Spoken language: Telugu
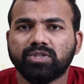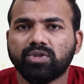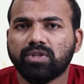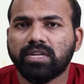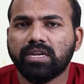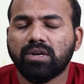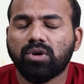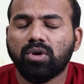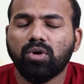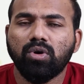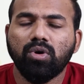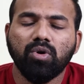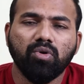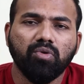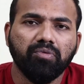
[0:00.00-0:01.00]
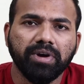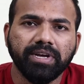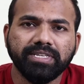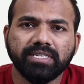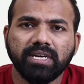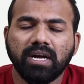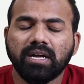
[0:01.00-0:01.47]
సో దీంట్లో
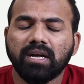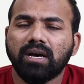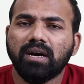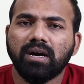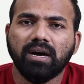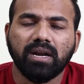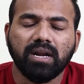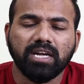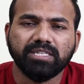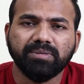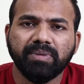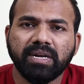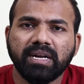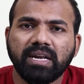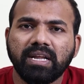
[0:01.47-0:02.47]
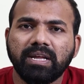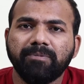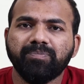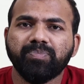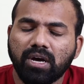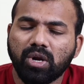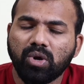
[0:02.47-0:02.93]
వైజాగ్ రాజమండ్రి
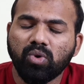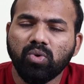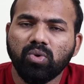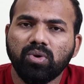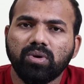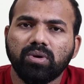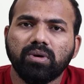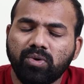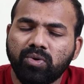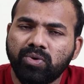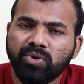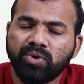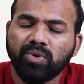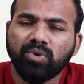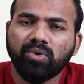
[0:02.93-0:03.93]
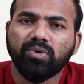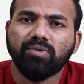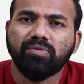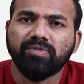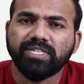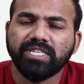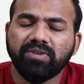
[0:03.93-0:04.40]
కర్నూలు గుంటూరు
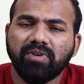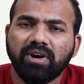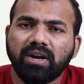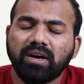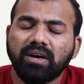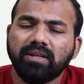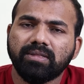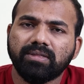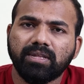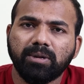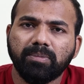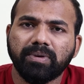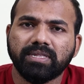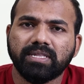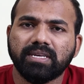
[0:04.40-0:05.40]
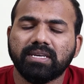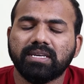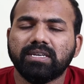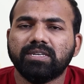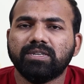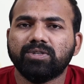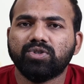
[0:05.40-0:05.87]
విజయవాడ తిరుపతి
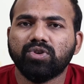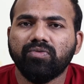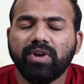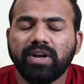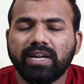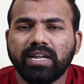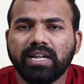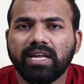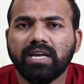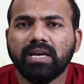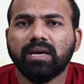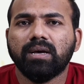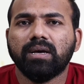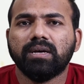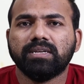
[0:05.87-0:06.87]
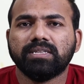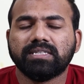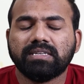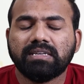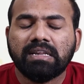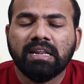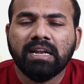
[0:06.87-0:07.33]
సో వీటిని
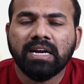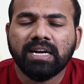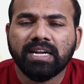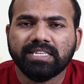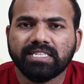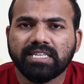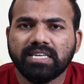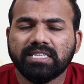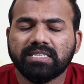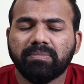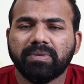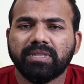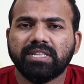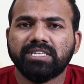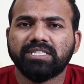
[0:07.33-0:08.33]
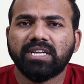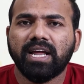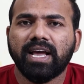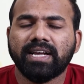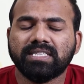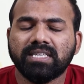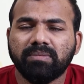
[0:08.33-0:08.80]
స్క్రీనింగ్ టెస్ట్కి సంబంధించిన
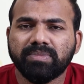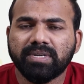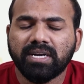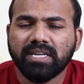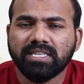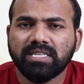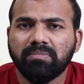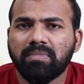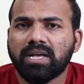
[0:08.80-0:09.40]
ఎగ్జామ్ సెంటర్స్ని